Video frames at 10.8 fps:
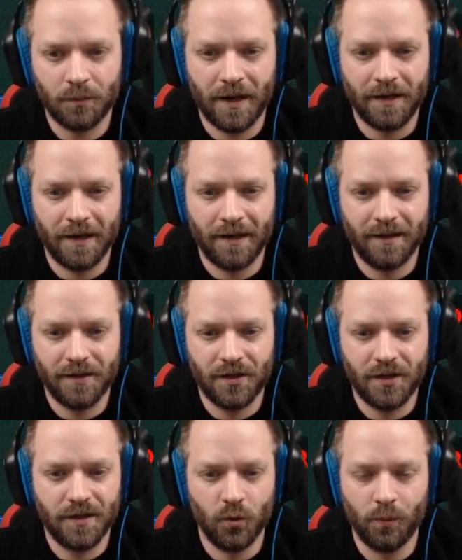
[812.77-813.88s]
Mein Jahr hat
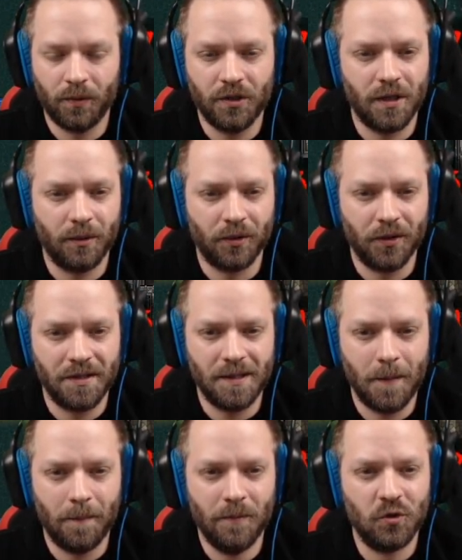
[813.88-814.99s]
sich jetzt erübrigt, aber
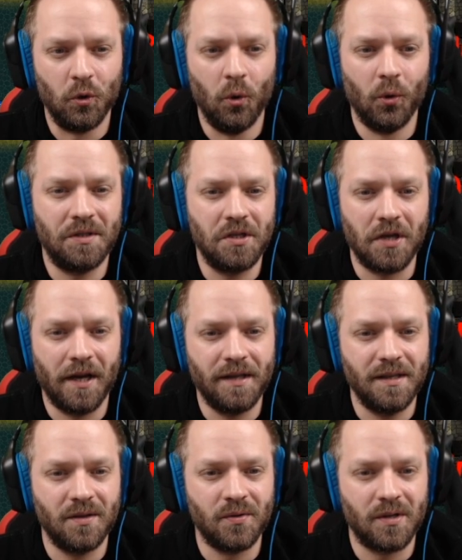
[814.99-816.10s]
trotzdem, so
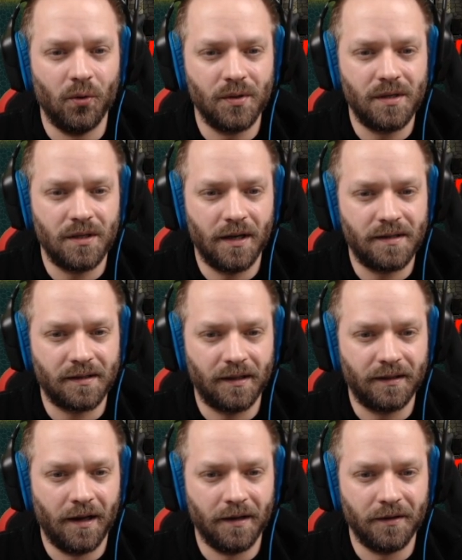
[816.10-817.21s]
Hochsicherheits ist unser
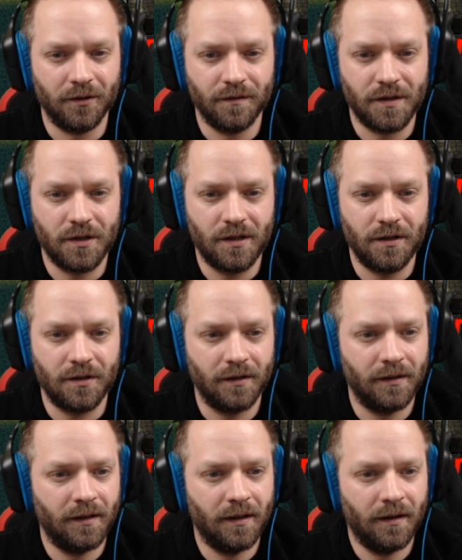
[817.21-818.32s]
Hochsicherheitstrakt gar nicht offensichtlich.
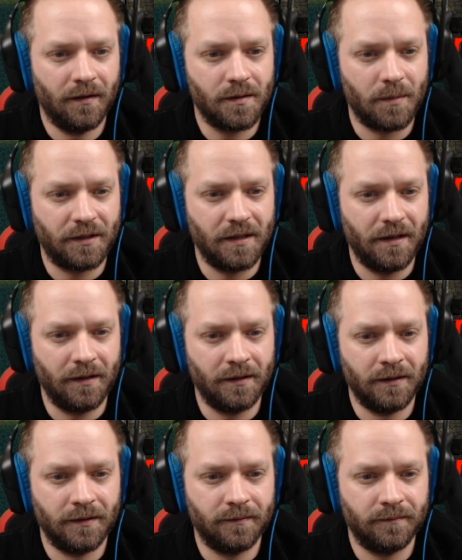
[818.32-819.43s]
Macht der
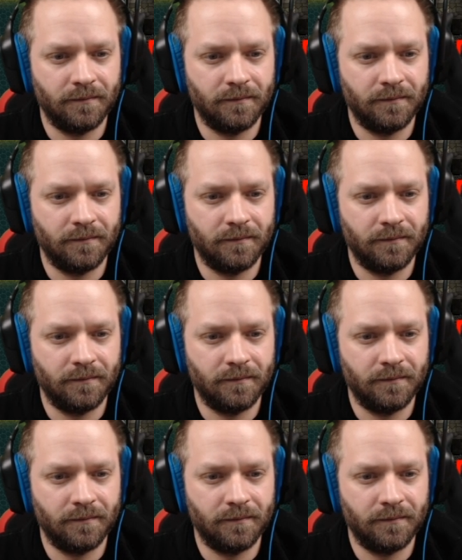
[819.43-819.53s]
da?